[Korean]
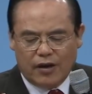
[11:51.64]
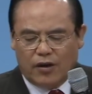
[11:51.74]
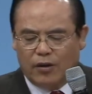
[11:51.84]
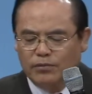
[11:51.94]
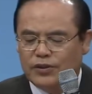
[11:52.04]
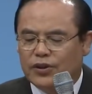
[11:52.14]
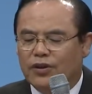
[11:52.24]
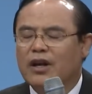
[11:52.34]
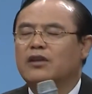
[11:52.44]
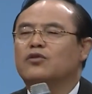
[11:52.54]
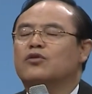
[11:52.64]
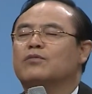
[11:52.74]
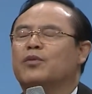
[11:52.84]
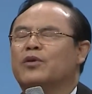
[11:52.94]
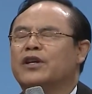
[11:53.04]
엄청난
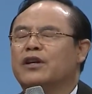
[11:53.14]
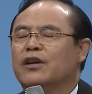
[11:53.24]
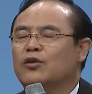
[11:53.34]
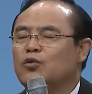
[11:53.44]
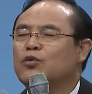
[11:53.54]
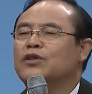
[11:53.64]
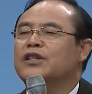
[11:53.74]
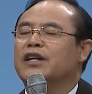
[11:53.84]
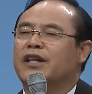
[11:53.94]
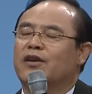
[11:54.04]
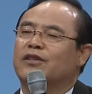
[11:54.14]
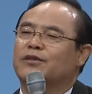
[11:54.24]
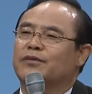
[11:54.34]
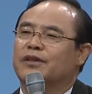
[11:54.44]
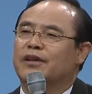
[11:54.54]
축복이 주어지게 된 것입니다.